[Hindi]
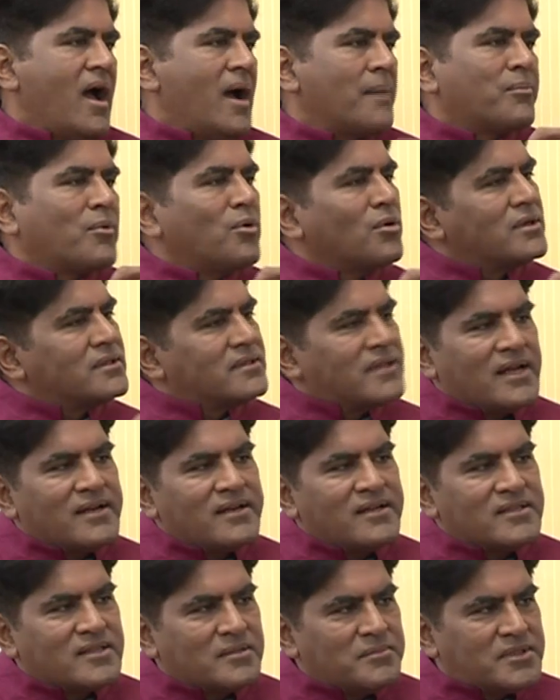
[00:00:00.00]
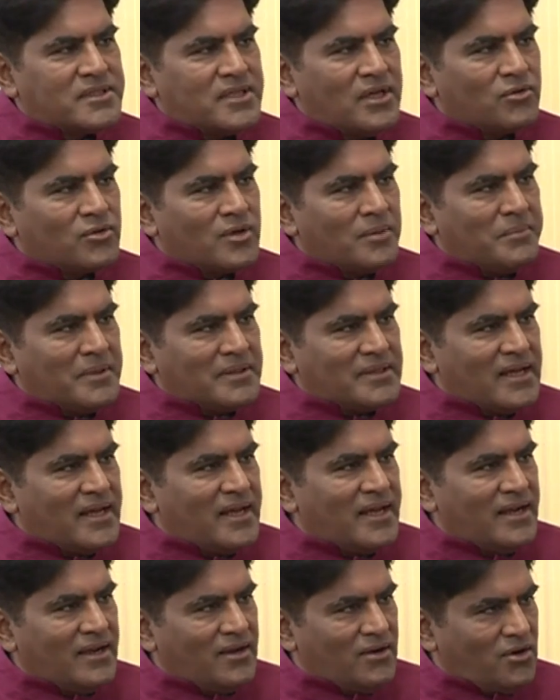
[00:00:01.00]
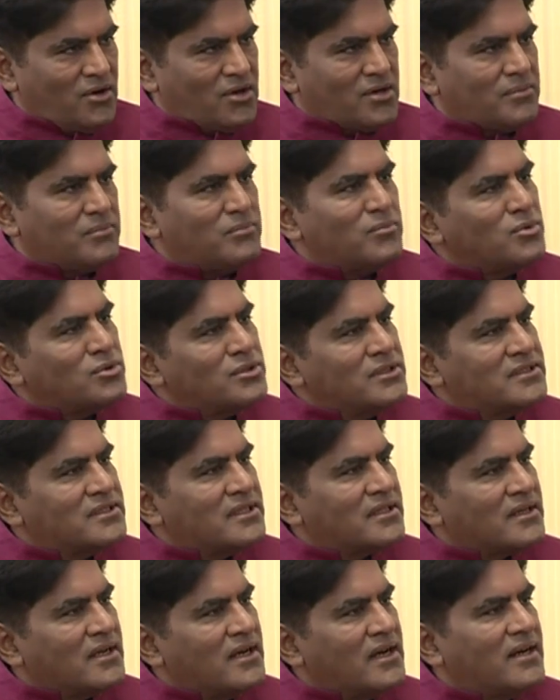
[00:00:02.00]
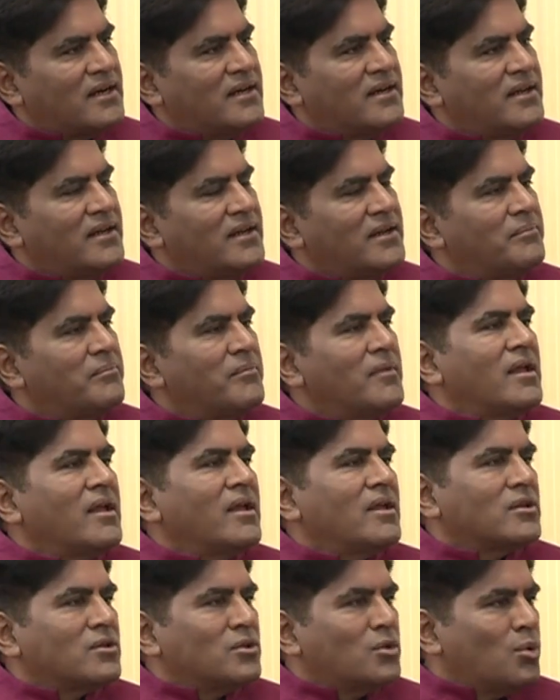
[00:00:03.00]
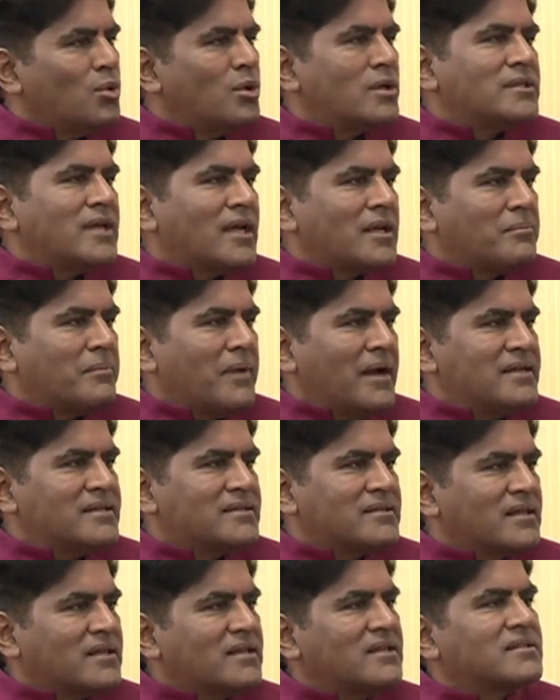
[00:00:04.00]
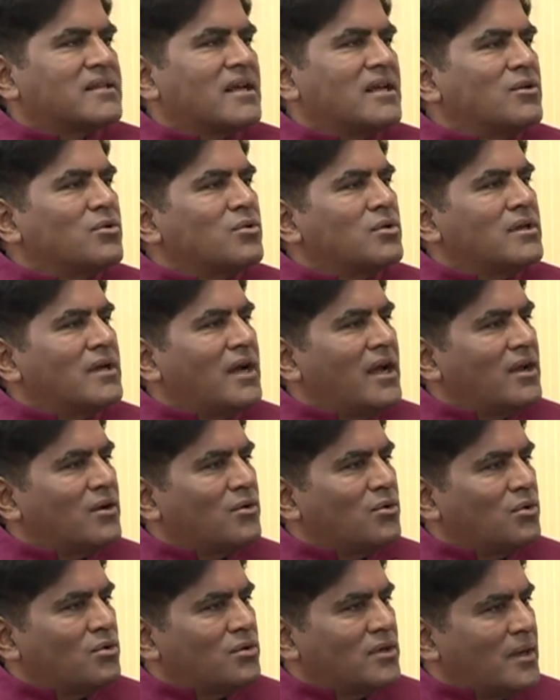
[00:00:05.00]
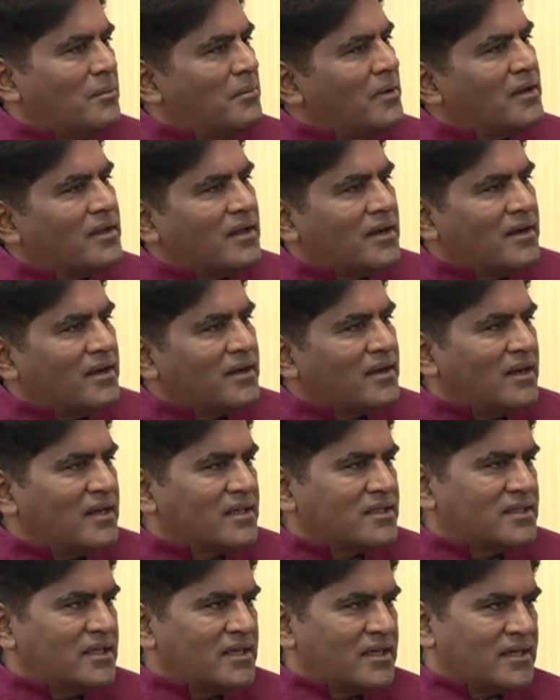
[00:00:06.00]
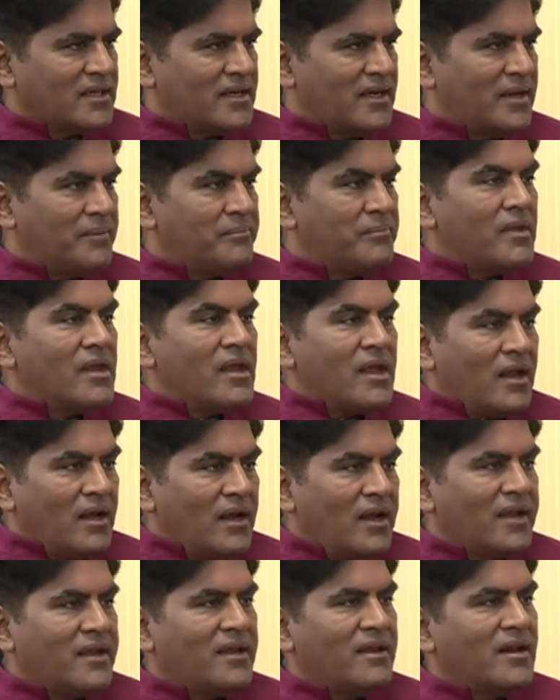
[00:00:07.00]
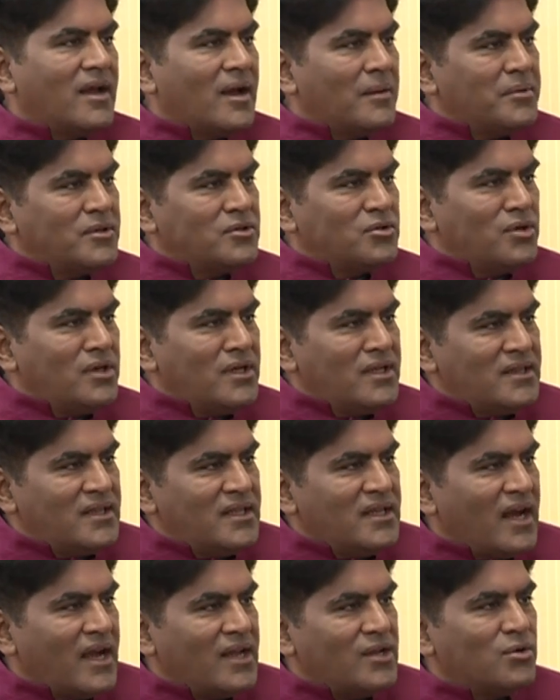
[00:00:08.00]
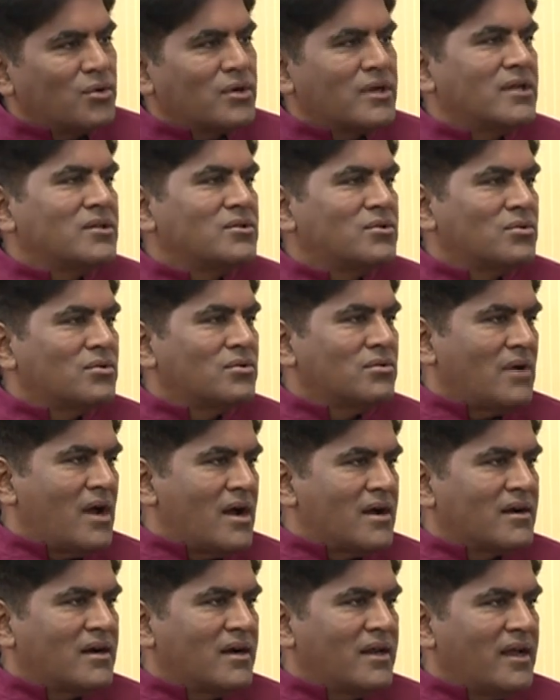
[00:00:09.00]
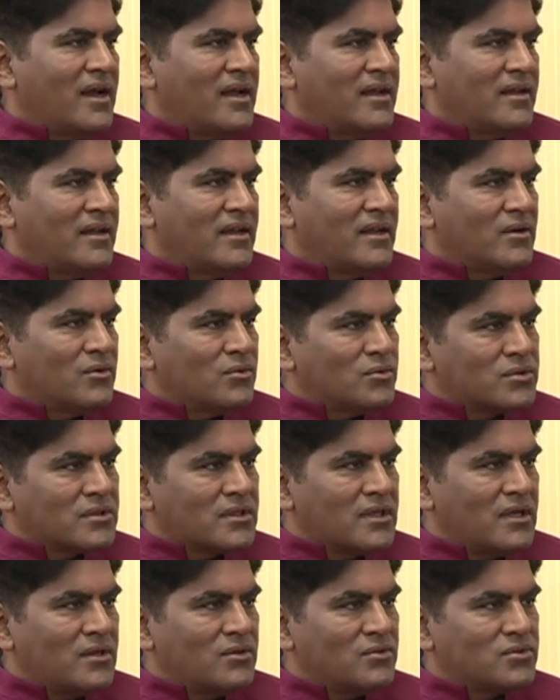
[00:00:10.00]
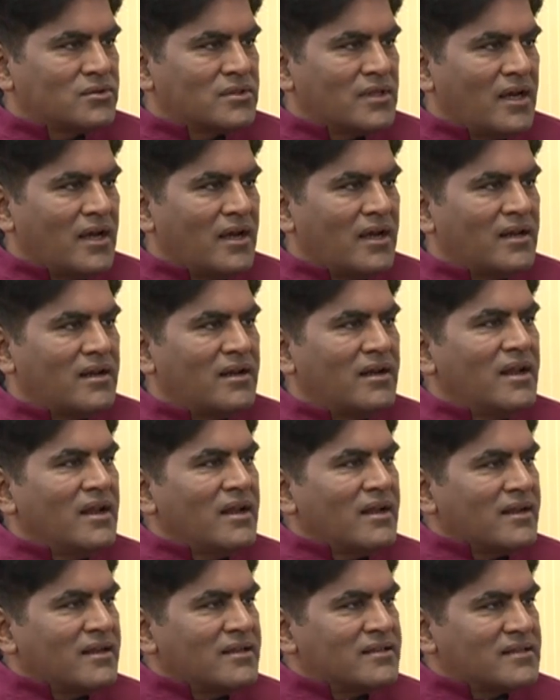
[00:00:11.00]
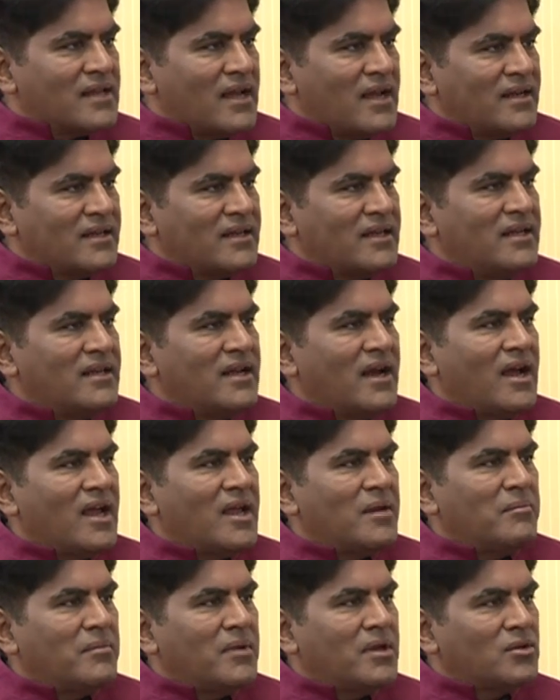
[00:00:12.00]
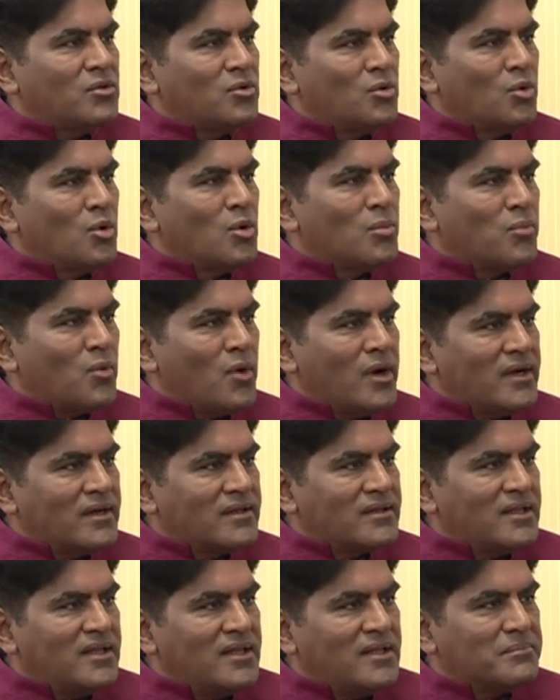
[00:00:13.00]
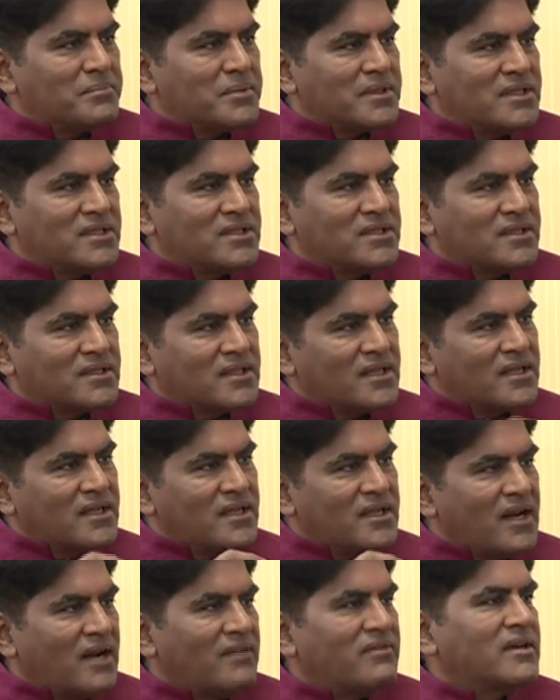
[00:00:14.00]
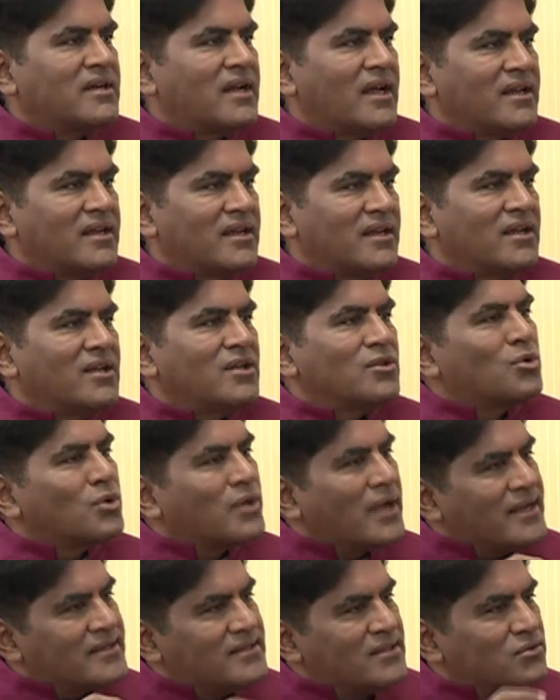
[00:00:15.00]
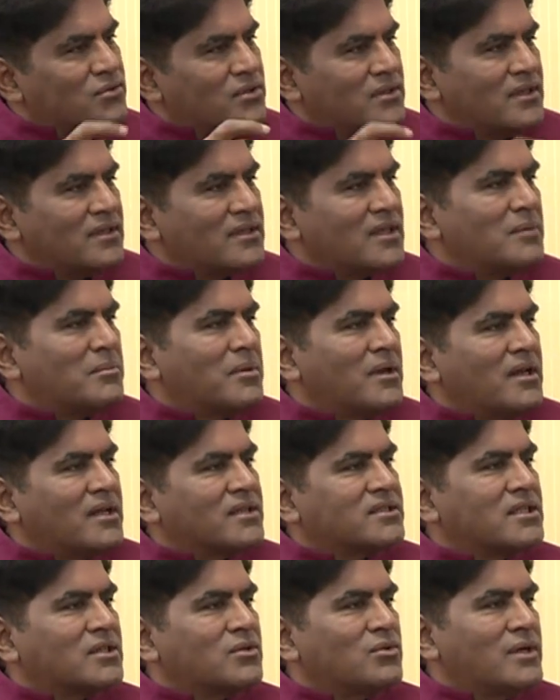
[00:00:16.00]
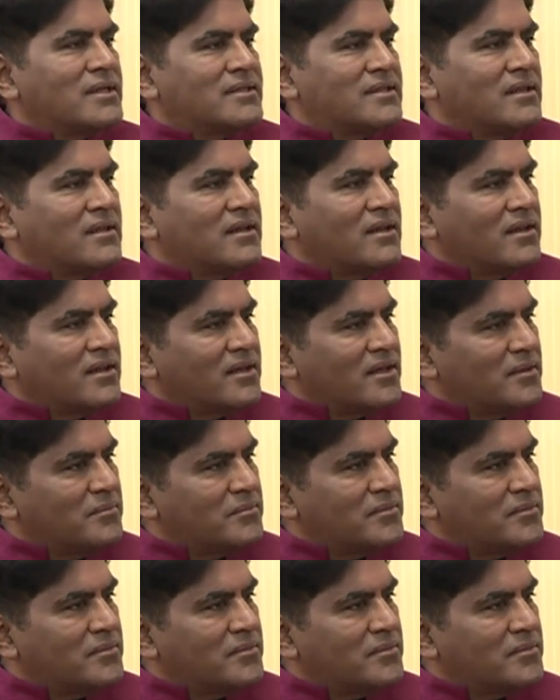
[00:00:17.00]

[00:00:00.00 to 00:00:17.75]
आपको किसान की समस्याओं का पता है और मोदी सरकार ने 2022 तक किसानों की आय को डबल करने का लक्ष्य रखा है लेकिन अभी जो नीति आयोग के जो आंकड़े आए हैं उसके अनुसार किसान की आय में 2.3 प्रतिशत की गिरावट आई है तो कैसे उस इतने बड़े लक्ष्य को हासिल करेंगे